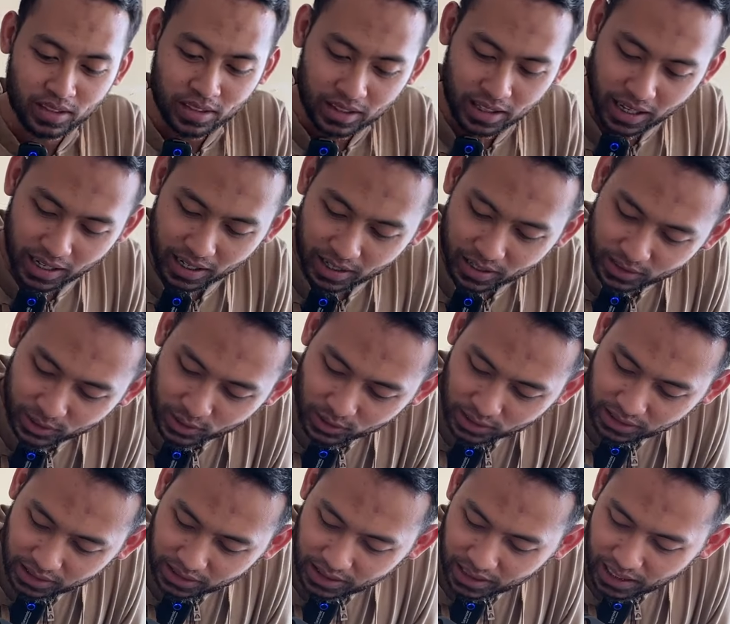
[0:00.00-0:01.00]
Nah,
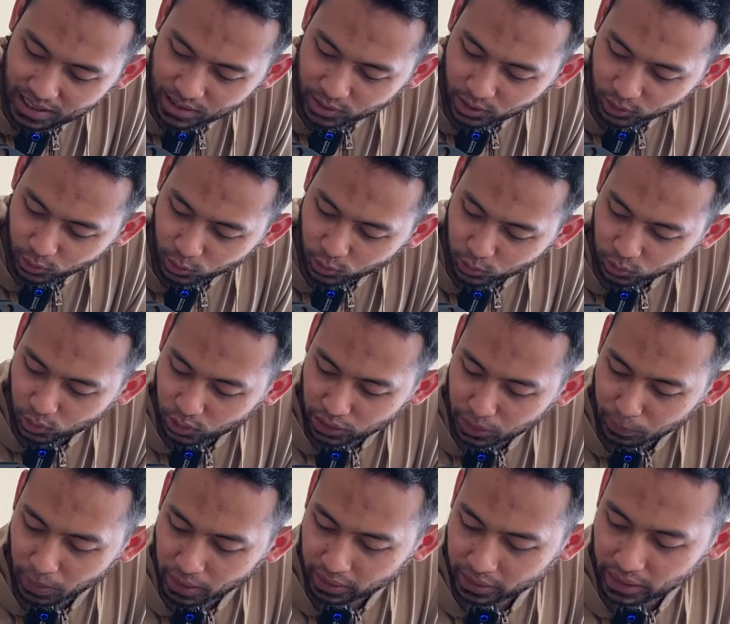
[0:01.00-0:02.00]
terus kita lanjut untuk
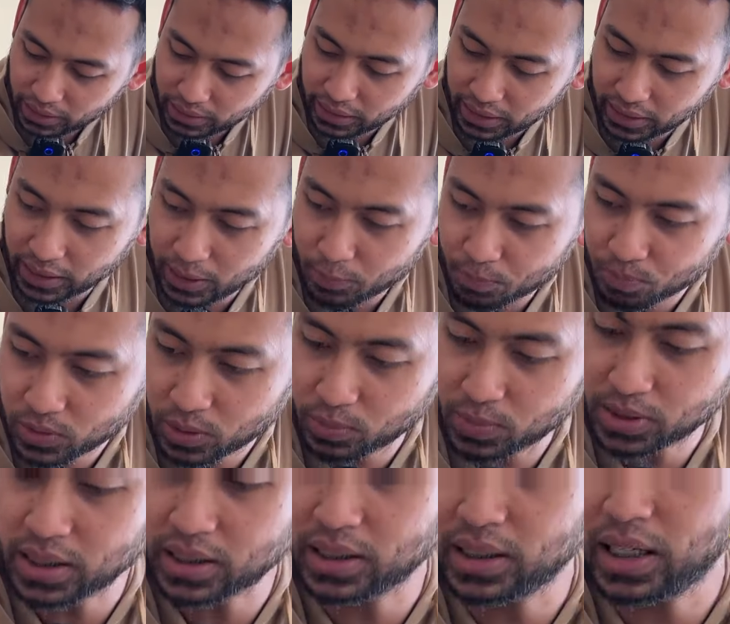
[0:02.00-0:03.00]
di bagian kiri,
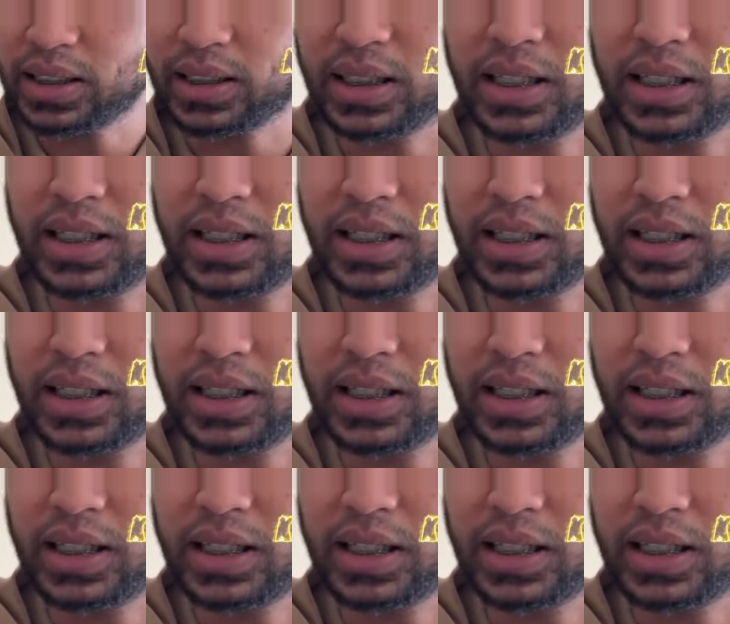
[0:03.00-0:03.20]
bisa dilihat